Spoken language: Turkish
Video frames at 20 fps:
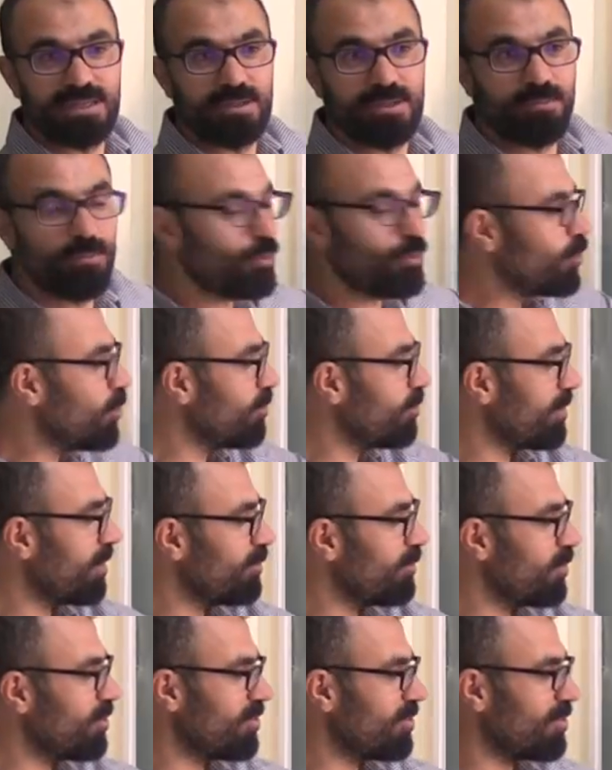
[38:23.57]
Bu uyumda
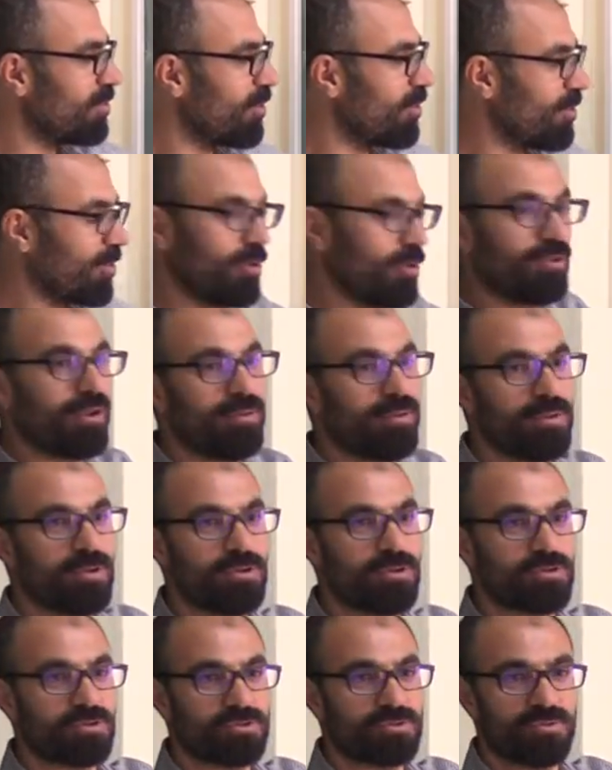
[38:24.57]
bunu gö
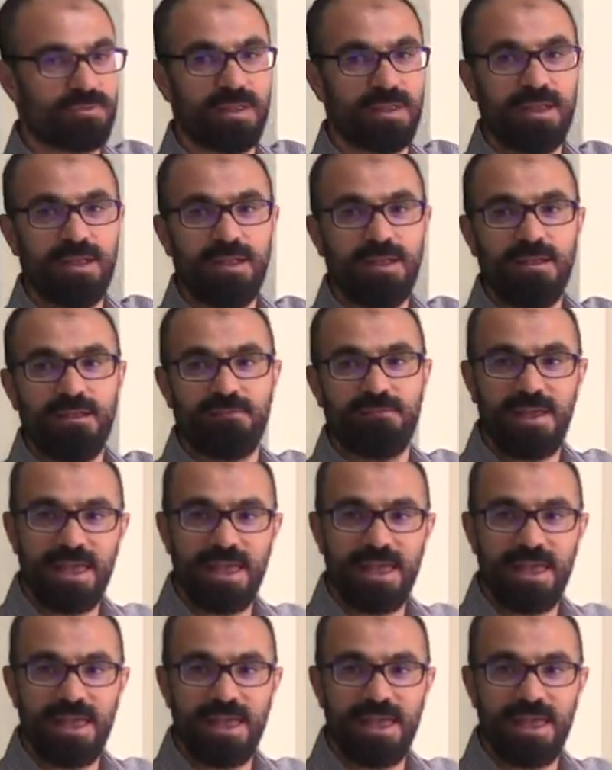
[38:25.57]
görebiliyoruz. Ve